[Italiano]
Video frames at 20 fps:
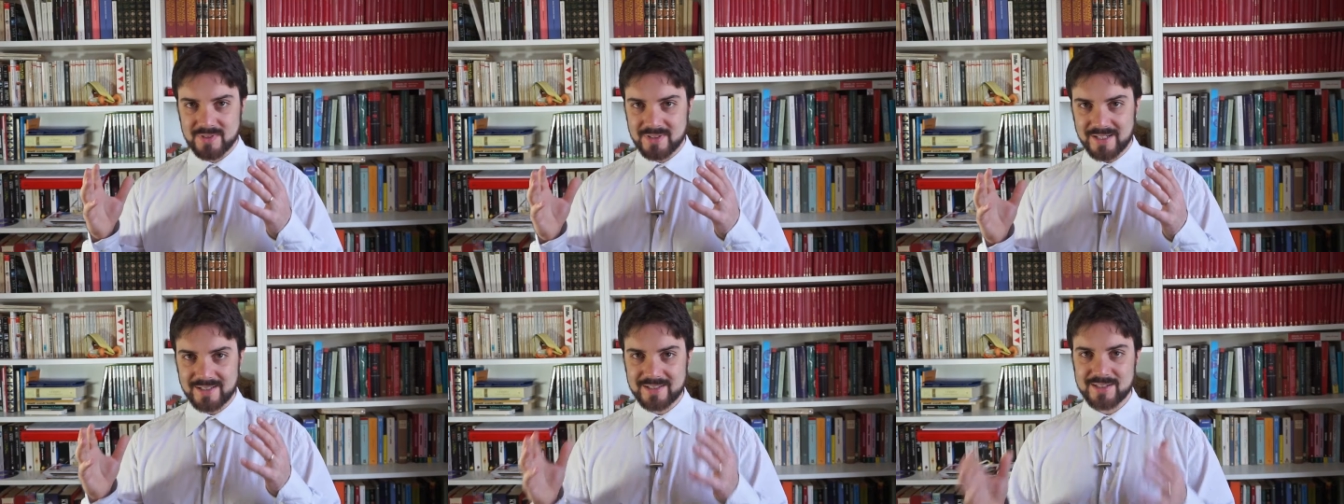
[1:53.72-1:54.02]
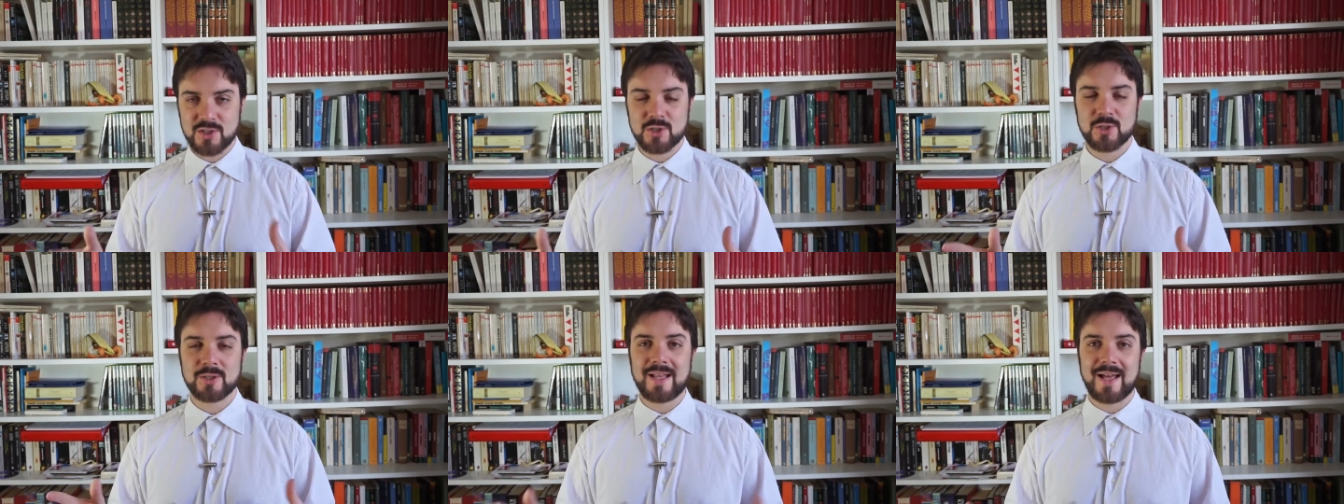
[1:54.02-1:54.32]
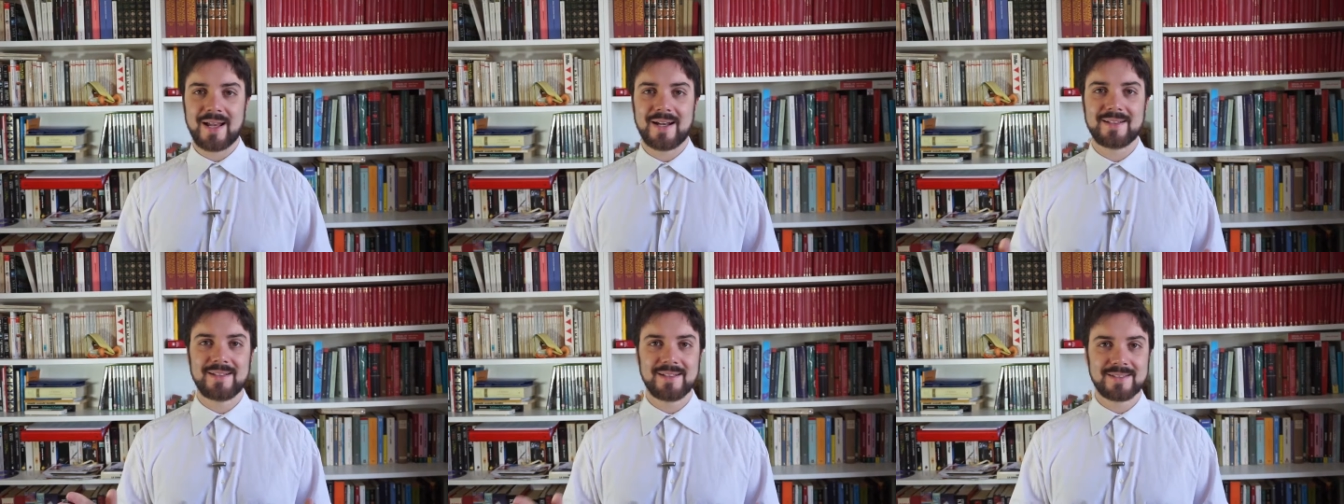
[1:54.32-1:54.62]

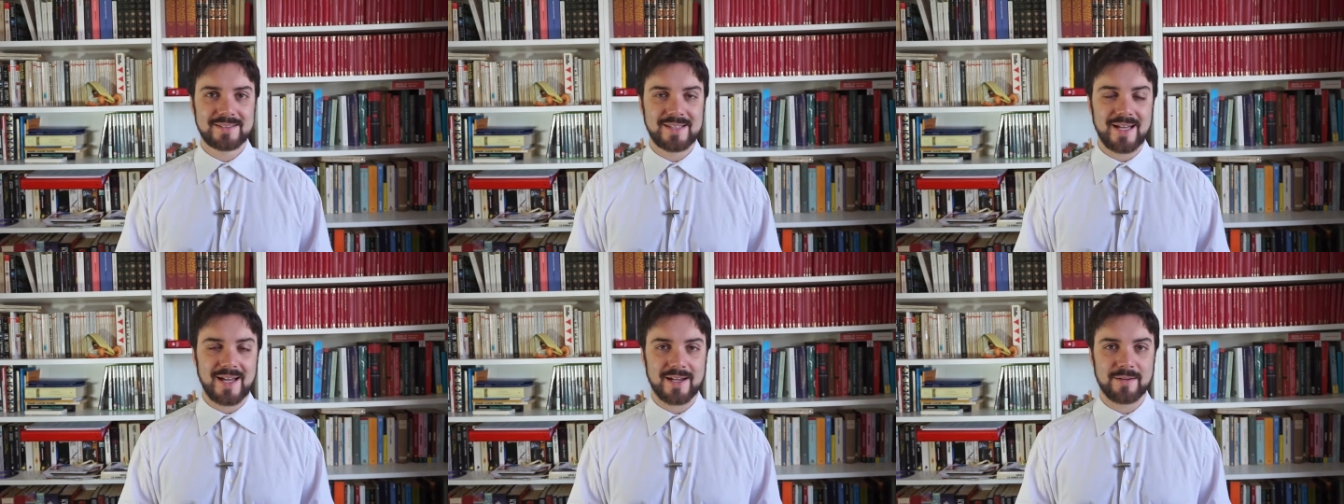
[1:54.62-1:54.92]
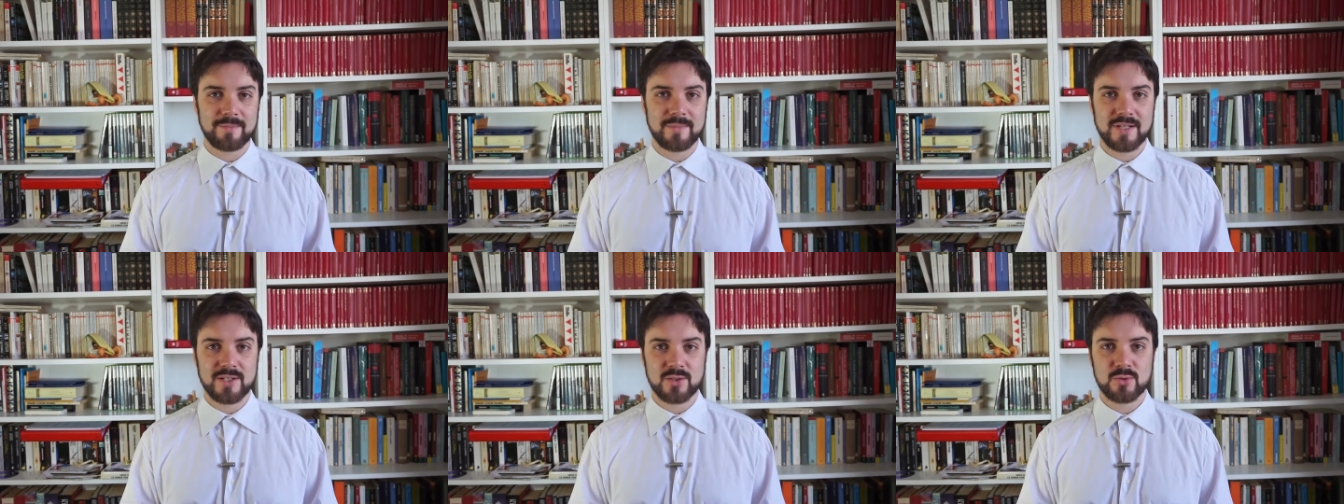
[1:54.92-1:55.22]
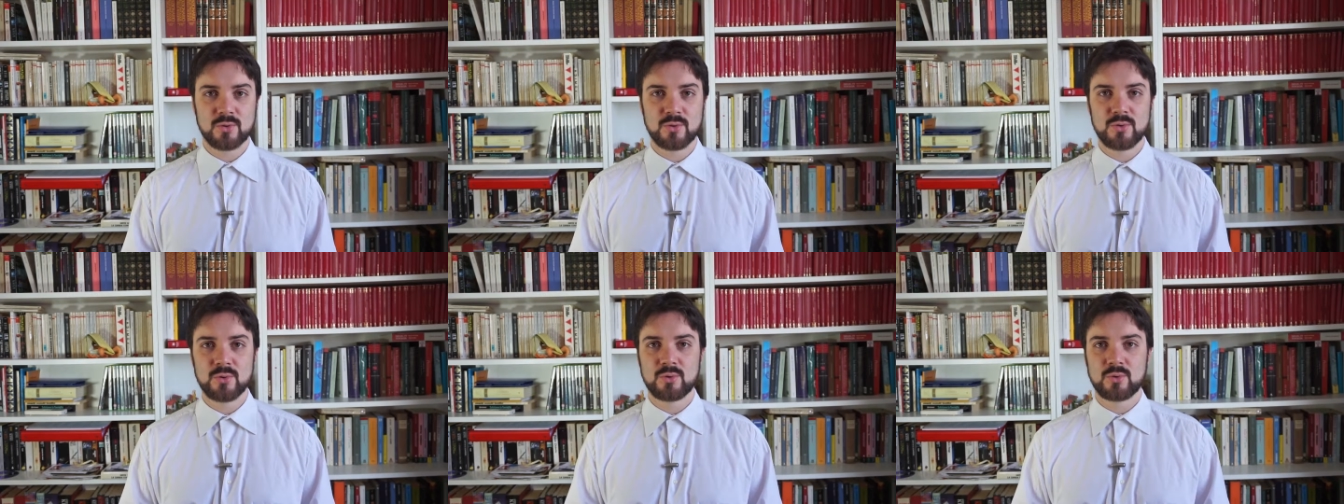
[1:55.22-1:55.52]
tradizionale del termine
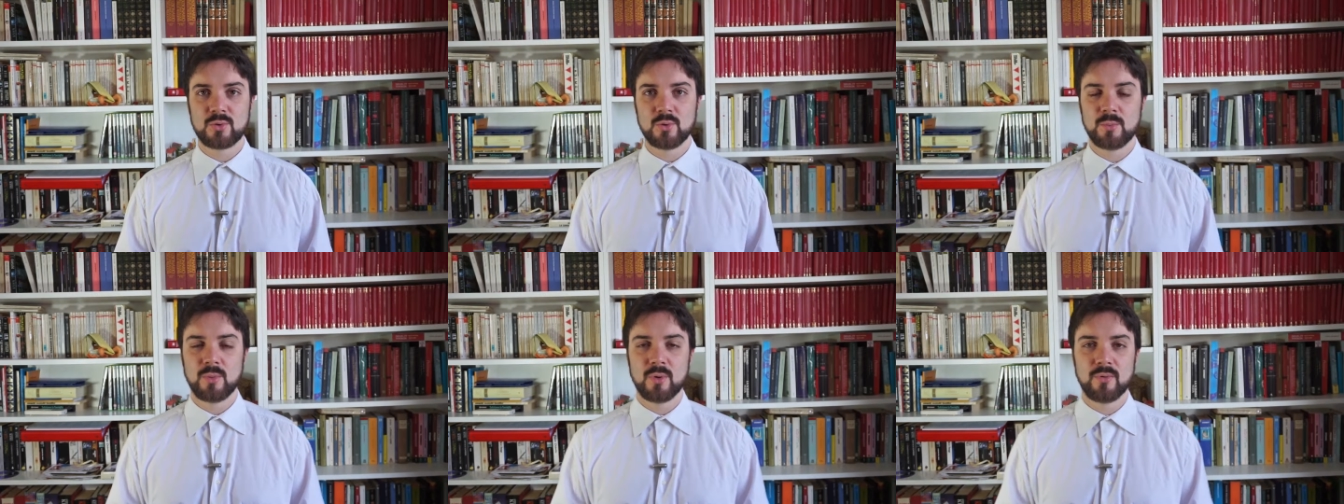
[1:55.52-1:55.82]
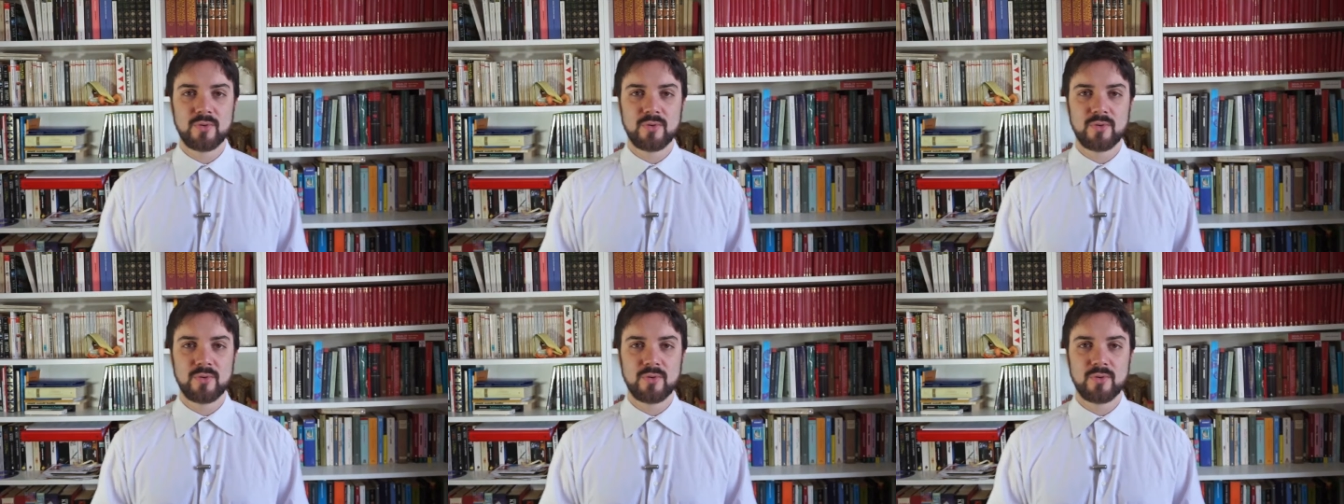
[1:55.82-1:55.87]
su YouTube,